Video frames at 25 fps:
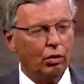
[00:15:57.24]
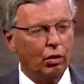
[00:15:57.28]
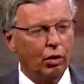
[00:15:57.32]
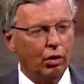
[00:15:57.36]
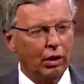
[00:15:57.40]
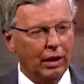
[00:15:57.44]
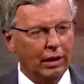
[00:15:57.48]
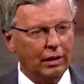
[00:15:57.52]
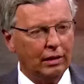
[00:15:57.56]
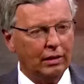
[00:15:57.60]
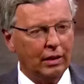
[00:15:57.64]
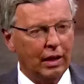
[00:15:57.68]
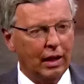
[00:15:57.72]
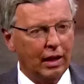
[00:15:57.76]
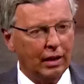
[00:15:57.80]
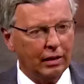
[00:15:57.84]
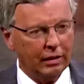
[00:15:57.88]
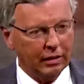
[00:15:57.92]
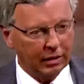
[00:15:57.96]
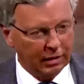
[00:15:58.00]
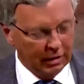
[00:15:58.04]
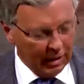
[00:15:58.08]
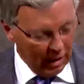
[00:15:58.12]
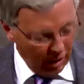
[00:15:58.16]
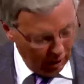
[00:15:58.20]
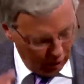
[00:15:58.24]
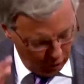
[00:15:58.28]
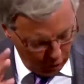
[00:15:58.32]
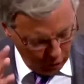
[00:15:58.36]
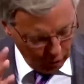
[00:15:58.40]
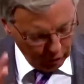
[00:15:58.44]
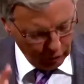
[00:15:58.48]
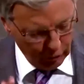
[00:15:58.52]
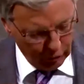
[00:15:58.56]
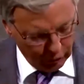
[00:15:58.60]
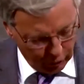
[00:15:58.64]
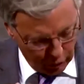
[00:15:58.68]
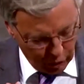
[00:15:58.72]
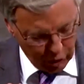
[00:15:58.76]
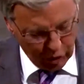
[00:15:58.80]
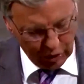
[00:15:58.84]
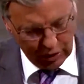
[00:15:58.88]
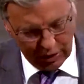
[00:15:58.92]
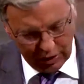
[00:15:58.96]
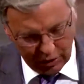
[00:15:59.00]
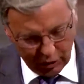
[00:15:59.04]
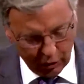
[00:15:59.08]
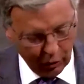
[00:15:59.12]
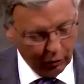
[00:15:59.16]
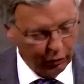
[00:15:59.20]
Korrektheit die Augen
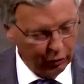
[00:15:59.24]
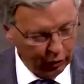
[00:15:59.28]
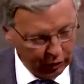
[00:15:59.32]
verschließen